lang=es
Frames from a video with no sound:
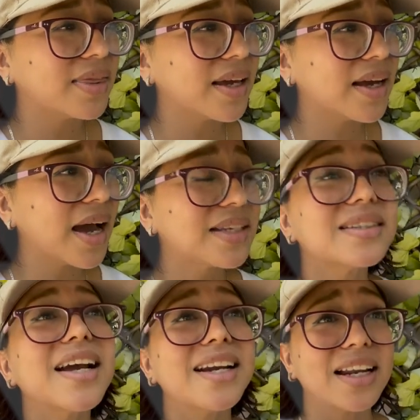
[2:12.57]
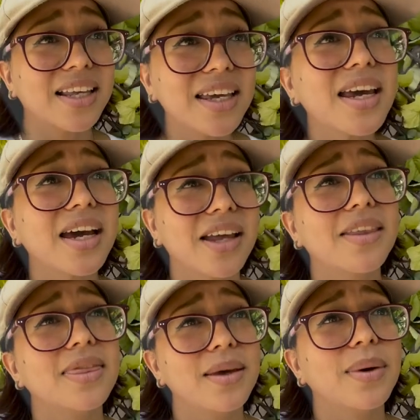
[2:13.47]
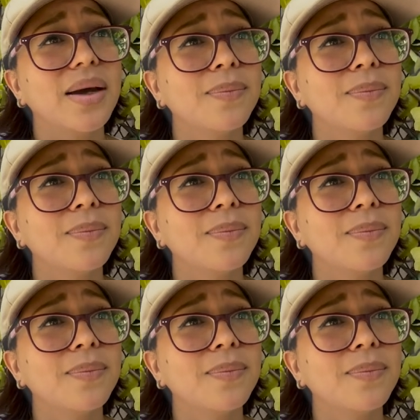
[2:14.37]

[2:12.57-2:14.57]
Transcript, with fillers: tenga esta energía creativa.